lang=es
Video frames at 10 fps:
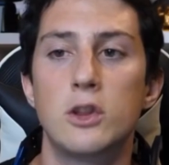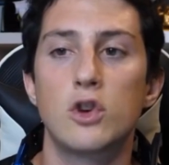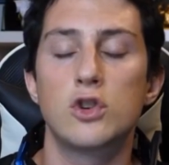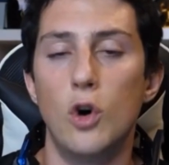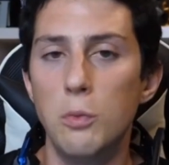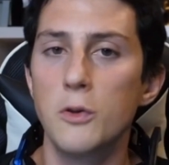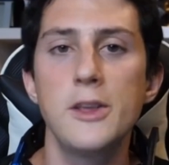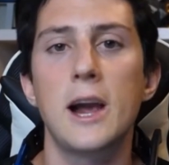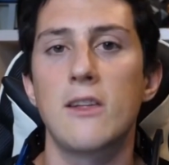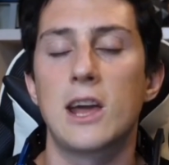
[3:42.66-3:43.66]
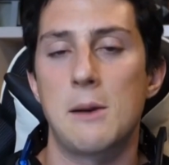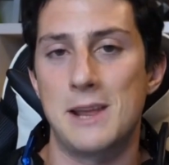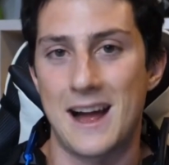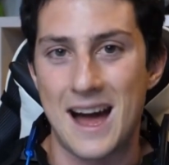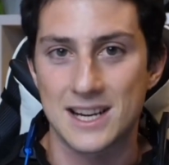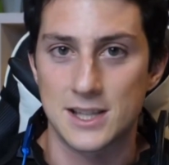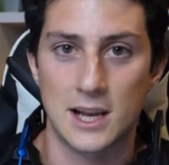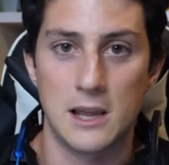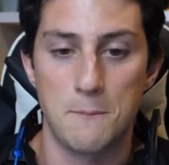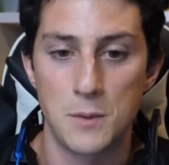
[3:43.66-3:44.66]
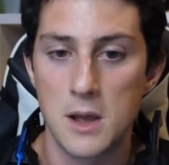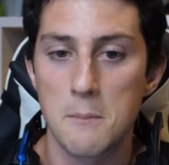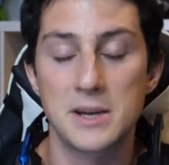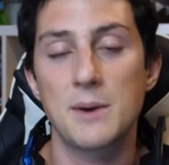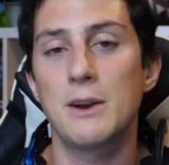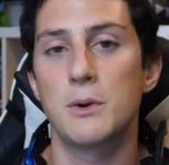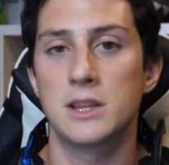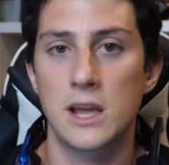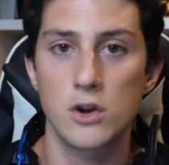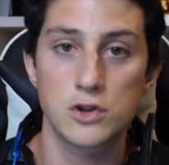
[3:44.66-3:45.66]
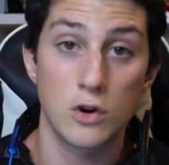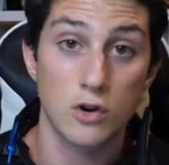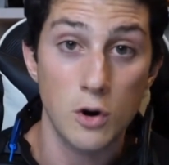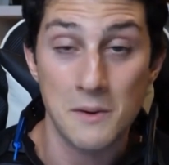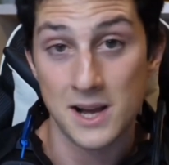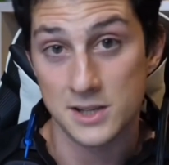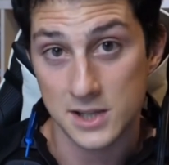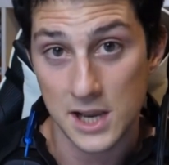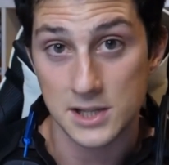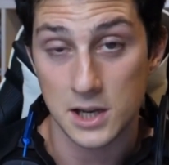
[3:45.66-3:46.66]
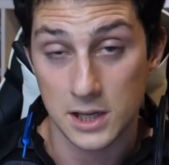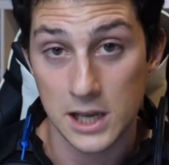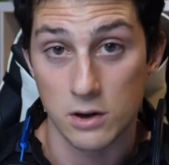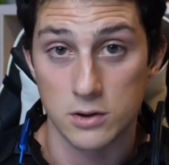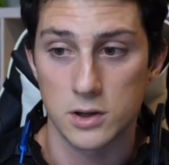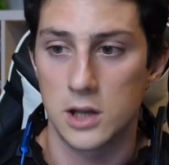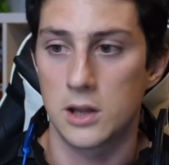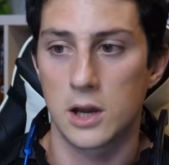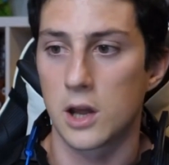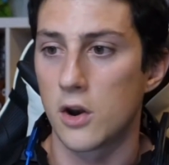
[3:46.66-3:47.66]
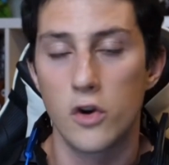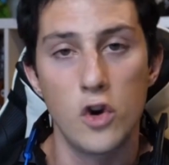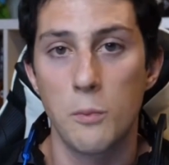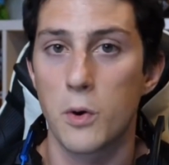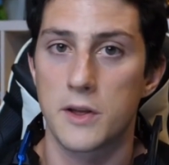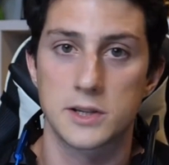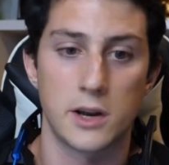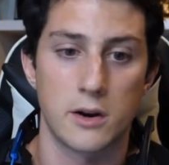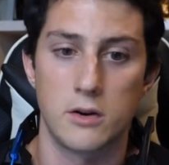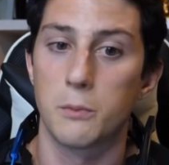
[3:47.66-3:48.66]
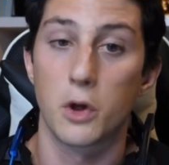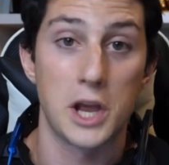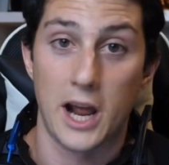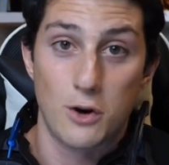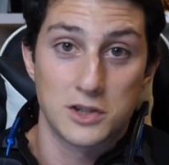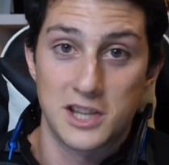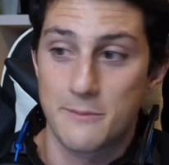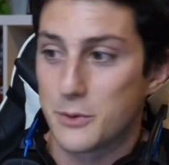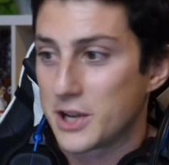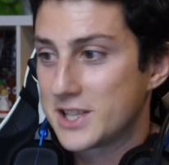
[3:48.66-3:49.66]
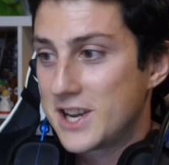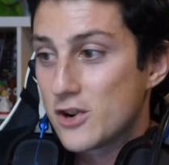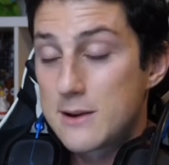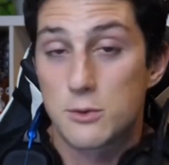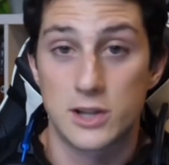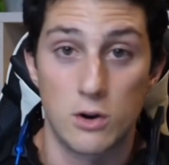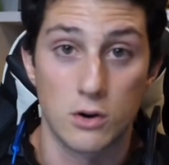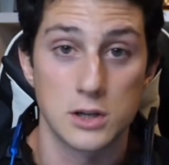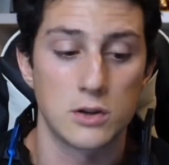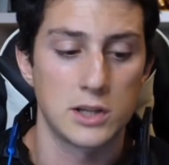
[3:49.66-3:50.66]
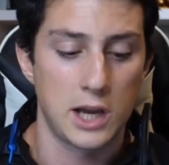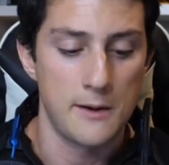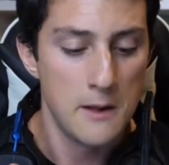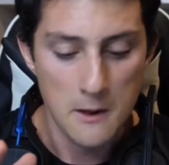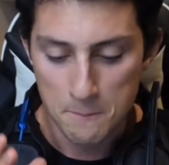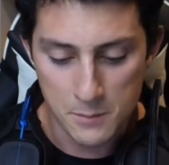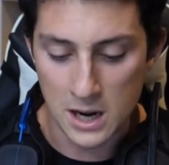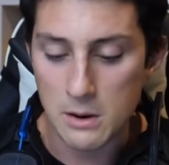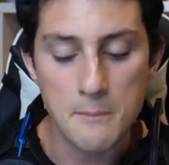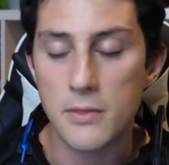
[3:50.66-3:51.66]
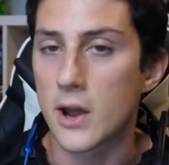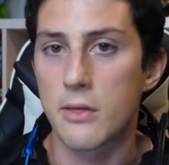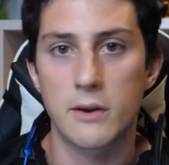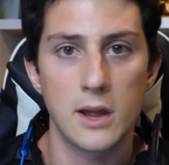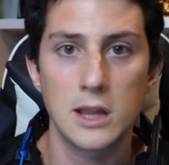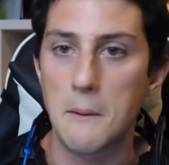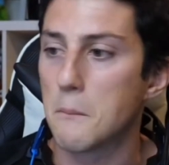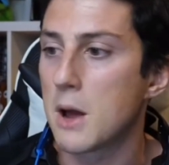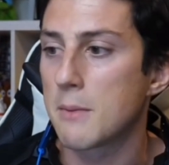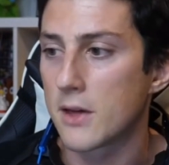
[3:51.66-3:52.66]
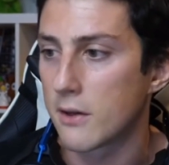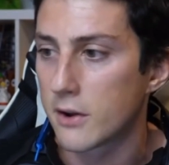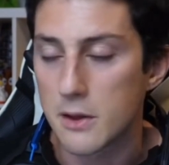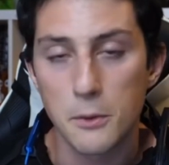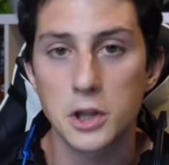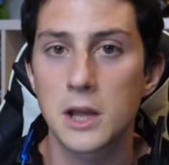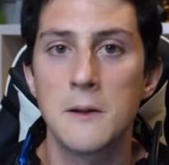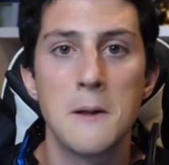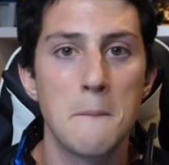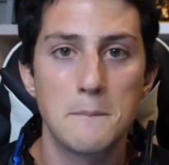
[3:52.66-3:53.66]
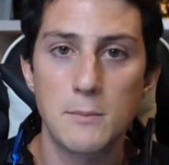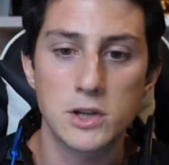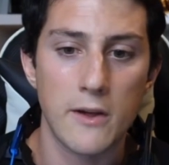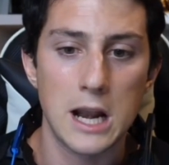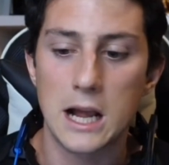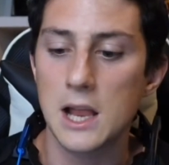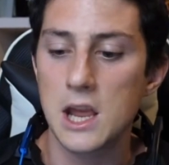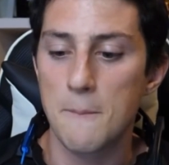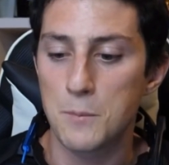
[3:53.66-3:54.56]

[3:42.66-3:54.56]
Entonces hubo un día que dije, mira, hasta aquí. Pesaba 98,6 kilos. Y dije, no puede ser, no puedo llegar a los 100 porque es que nos vamos de locos. Entonces dije, mira, voy a empezar a hacer dieta, voy a empezar a hacer deporte, vamos a darle caña.